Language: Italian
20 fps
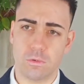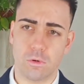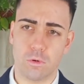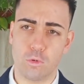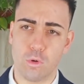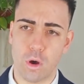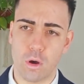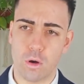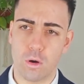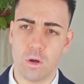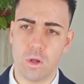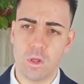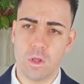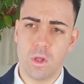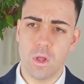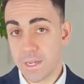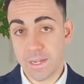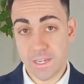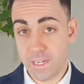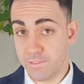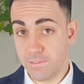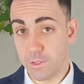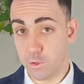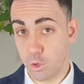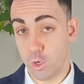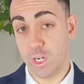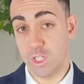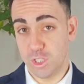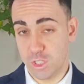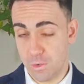un luogo che di fatto
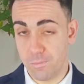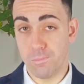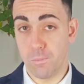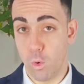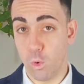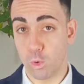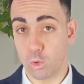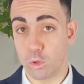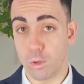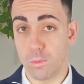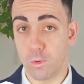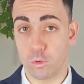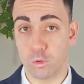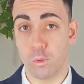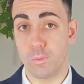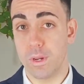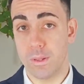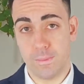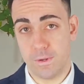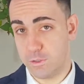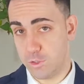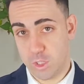nasce molto molto prima,